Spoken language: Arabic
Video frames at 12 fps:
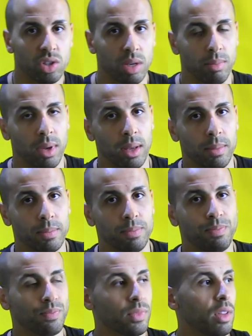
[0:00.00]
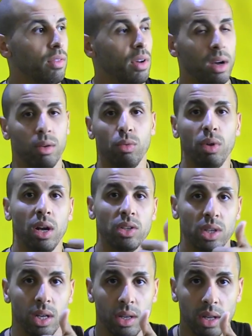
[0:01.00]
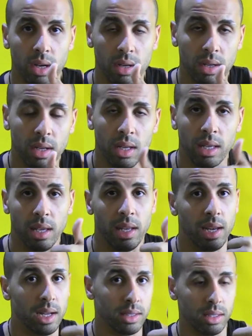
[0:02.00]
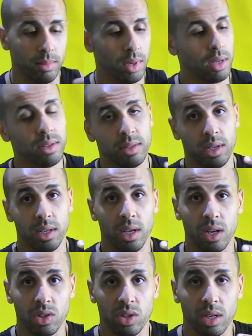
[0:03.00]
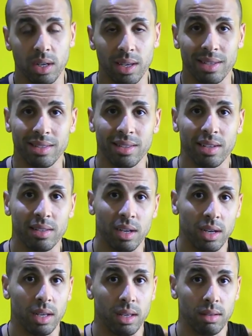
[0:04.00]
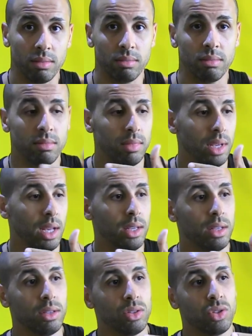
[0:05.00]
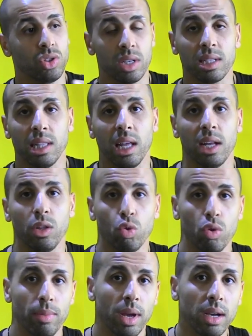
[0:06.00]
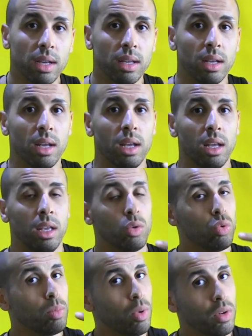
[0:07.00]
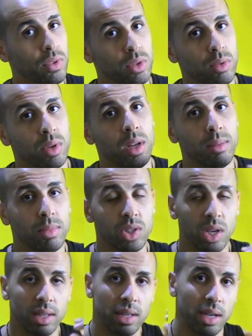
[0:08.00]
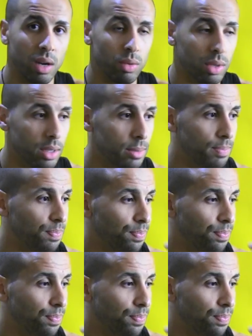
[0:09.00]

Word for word: تكملي فاول حاجه قلنا يعني العزيمه ثاني حاجه كي خصك تختاري يعني الشخص اللي غادي يكون معك يكون بروفيسيونيل باش يقدر يعاونك